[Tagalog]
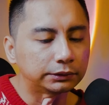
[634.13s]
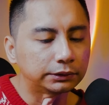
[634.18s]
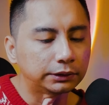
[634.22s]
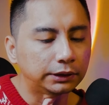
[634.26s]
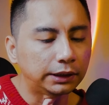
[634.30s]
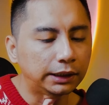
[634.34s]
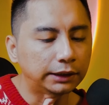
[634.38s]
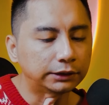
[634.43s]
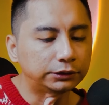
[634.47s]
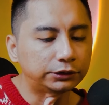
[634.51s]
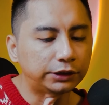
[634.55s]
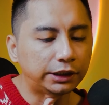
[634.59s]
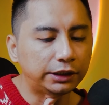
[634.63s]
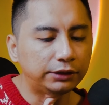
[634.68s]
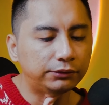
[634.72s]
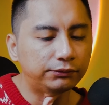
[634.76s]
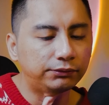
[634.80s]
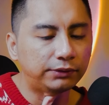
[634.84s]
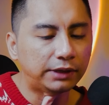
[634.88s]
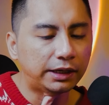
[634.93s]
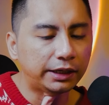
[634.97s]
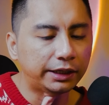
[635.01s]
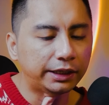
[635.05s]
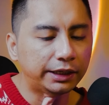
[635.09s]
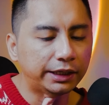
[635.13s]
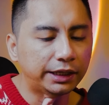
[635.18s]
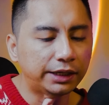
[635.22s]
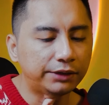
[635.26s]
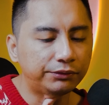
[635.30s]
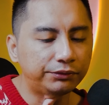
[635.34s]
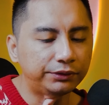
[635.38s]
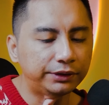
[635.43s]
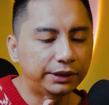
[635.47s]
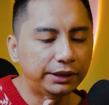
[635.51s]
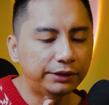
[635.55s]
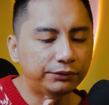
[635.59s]
I tried vlogging
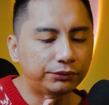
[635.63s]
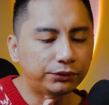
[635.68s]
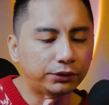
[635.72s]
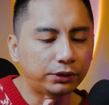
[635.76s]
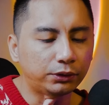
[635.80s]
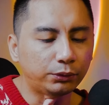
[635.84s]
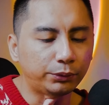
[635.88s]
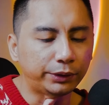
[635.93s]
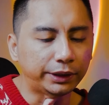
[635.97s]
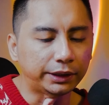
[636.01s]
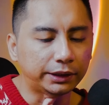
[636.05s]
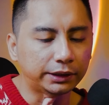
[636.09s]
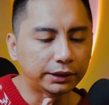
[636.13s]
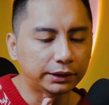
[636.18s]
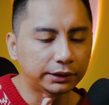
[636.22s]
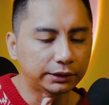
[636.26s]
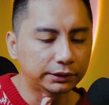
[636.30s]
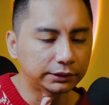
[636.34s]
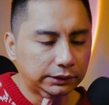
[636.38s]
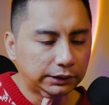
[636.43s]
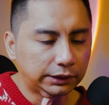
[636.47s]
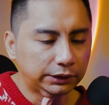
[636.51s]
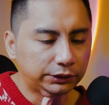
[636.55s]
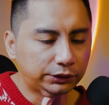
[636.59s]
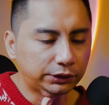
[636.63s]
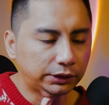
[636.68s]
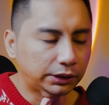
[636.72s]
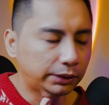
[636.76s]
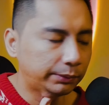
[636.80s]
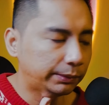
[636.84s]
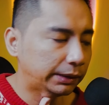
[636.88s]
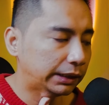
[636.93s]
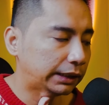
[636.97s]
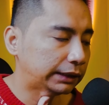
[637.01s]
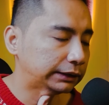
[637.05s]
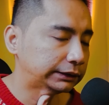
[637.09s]
every day for a week. Ito
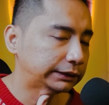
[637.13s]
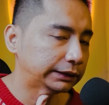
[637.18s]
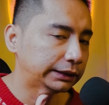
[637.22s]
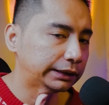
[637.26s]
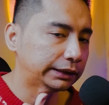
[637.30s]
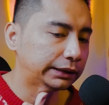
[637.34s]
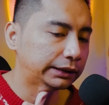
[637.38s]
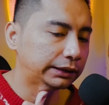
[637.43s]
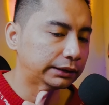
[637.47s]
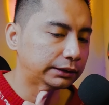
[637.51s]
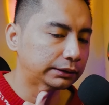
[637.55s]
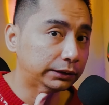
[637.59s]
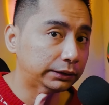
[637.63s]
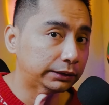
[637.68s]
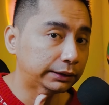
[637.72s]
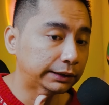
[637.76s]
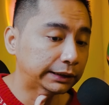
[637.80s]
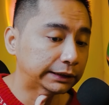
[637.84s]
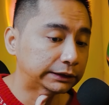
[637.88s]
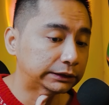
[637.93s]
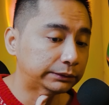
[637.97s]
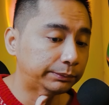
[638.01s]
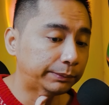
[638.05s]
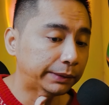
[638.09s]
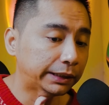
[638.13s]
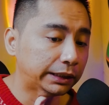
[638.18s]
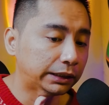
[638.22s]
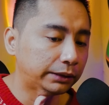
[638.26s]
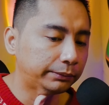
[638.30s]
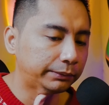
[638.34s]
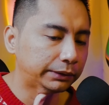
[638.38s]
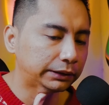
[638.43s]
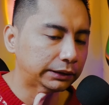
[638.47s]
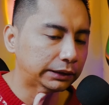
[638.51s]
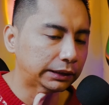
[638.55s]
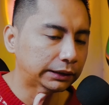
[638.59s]
naman kasi
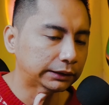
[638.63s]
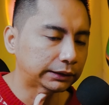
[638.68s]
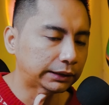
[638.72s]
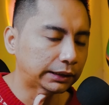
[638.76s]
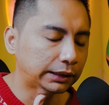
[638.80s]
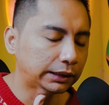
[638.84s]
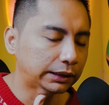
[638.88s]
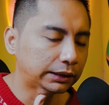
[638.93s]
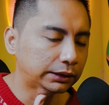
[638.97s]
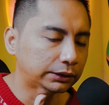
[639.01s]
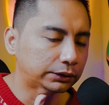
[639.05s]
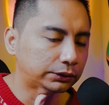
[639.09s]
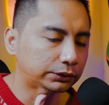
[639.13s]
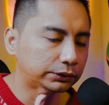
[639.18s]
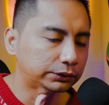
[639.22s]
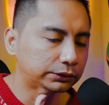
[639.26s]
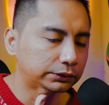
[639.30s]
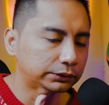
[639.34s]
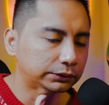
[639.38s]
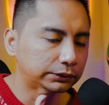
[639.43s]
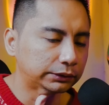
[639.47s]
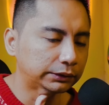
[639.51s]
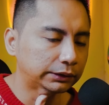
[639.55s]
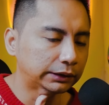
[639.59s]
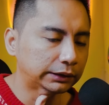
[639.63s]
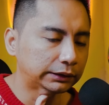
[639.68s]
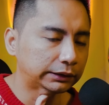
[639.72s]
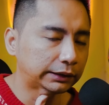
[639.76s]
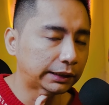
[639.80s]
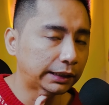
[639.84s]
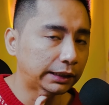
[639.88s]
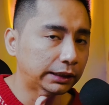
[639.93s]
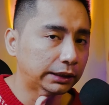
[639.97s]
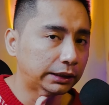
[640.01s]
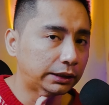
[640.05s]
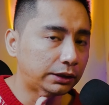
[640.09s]
experiment lang talaga to.
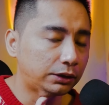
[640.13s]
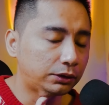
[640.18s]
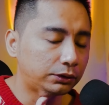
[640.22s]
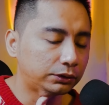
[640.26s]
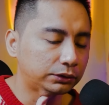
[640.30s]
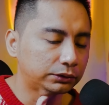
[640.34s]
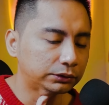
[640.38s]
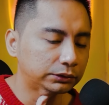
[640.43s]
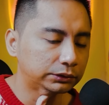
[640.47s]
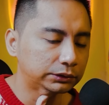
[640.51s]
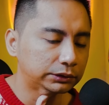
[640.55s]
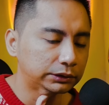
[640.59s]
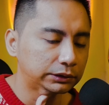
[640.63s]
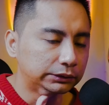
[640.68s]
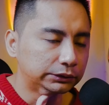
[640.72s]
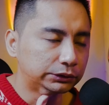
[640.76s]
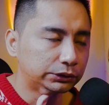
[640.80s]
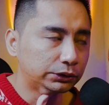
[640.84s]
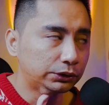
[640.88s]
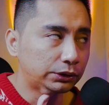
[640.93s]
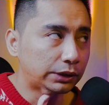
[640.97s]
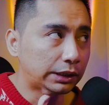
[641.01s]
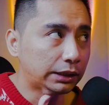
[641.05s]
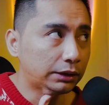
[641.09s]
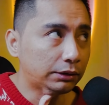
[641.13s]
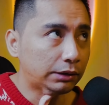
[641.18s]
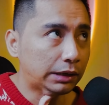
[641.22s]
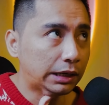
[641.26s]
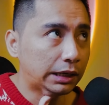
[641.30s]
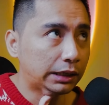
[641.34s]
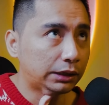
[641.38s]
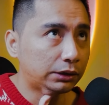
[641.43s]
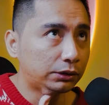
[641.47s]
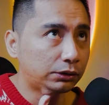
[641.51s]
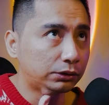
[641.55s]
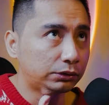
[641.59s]
Nag-try lang ako. So,
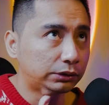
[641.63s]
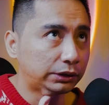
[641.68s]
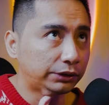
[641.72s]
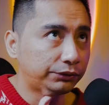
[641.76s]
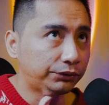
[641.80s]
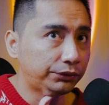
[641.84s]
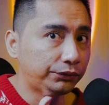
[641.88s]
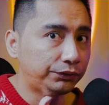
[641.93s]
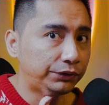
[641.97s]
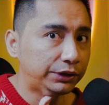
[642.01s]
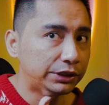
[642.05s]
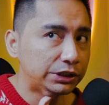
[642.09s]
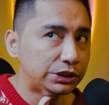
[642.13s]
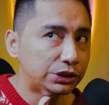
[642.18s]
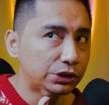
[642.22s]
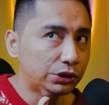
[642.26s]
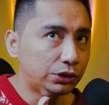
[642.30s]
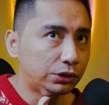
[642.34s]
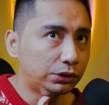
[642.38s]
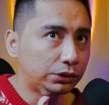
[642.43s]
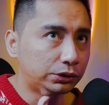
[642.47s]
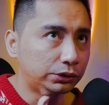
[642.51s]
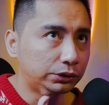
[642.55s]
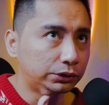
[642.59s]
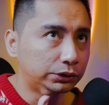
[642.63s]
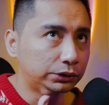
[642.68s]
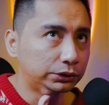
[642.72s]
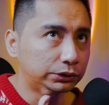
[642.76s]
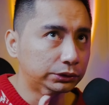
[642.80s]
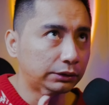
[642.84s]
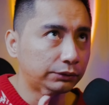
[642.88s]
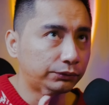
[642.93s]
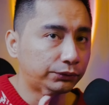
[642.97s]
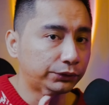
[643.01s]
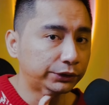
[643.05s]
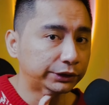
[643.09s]
araw-araw, nagbi-video ako
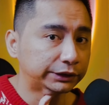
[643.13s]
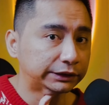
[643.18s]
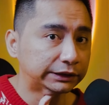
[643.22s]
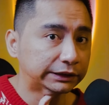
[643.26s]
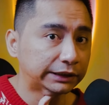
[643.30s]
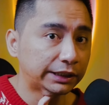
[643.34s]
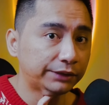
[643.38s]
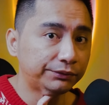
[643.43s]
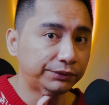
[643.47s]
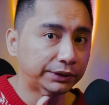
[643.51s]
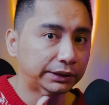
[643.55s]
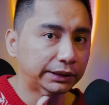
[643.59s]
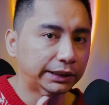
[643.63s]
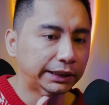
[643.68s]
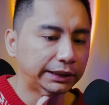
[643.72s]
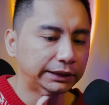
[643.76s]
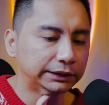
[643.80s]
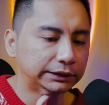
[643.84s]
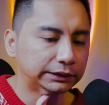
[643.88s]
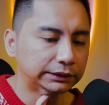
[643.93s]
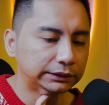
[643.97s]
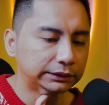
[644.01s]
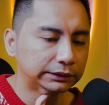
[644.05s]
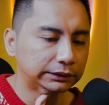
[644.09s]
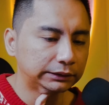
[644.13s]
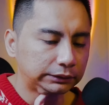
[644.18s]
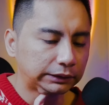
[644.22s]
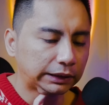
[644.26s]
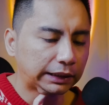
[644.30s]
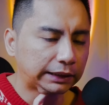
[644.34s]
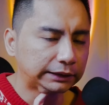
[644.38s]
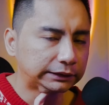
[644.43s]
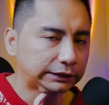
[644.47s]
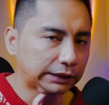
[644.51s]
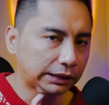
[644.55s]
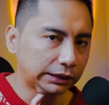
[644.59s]
for 7 days.
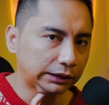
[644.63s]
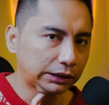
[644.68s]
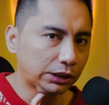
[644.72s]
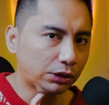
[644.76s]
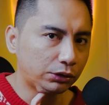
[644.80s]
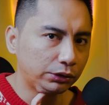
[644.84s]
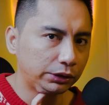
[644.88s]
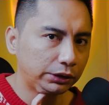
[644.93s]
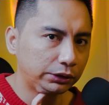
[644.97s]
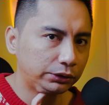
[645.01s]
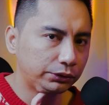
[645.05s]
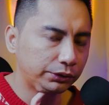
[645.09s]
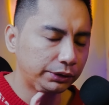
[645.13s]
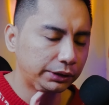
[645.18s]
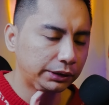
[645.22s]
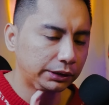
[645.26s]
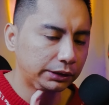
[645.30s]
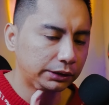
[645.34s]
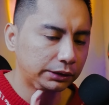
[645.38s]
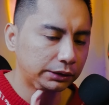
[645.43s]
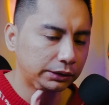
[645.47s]
Nagkasakit ako nito eh.